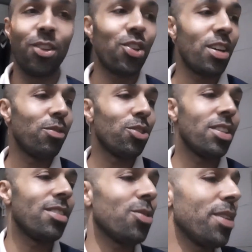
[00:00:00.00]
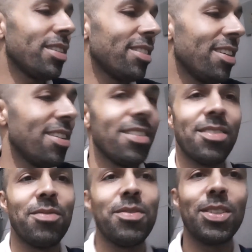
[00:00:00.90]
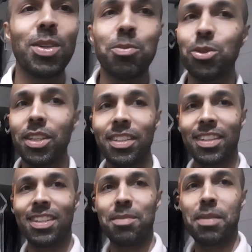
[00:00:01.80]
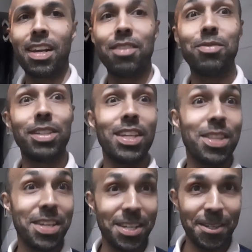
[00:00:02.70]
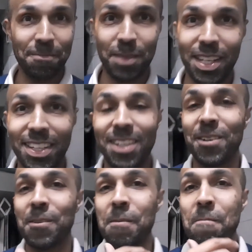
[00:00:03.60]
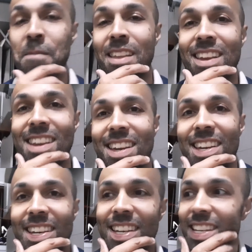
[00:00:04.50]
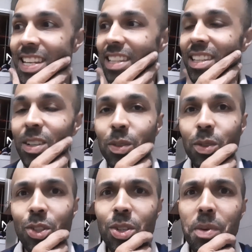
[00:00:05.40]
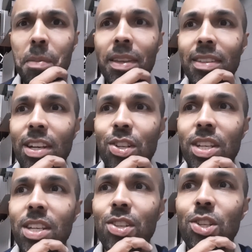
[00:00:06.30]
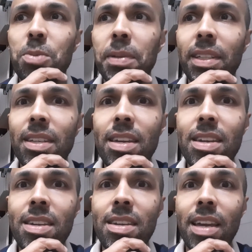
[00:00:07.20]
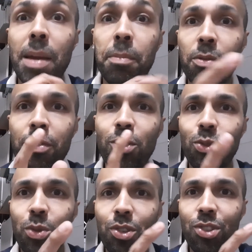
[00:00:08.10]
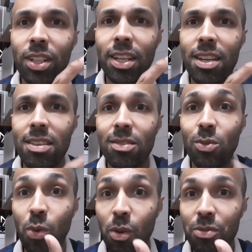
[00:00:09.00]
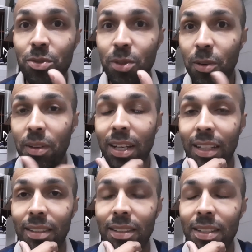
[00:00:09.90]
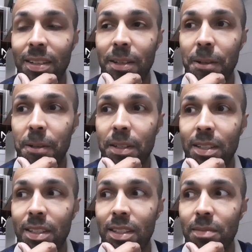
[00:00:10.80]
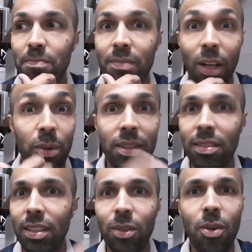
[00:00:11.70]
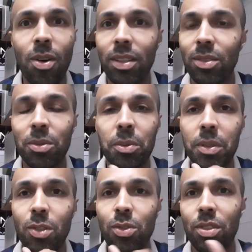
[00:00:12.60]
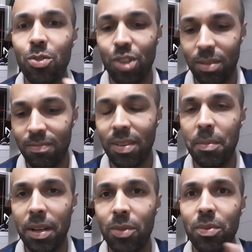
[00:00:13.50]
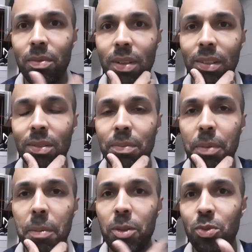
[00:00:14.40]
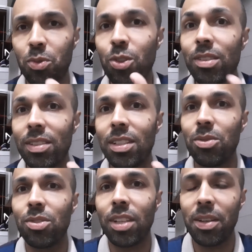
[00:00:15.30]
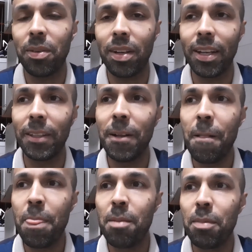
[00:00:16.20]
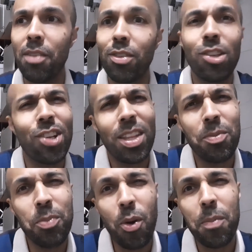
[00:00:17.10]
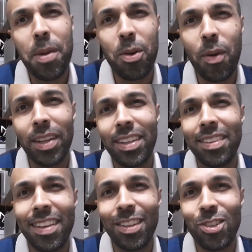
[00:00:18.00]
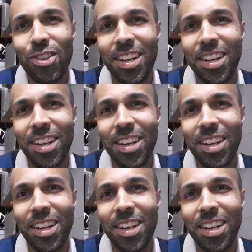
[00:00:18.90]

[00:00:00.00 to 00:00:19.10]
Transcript: deixar vocês com essa visão bonita aqui da minha lavanderia. Que legal. Então, hoje é uma mensagem aí, gente, para quem é professor de inglês novo online, né? E tá conhecendo agora tudo isso. Eu já trabalho há pelo menos uns dois anos aí online. Minha vida já é um pouco meio quarentena já.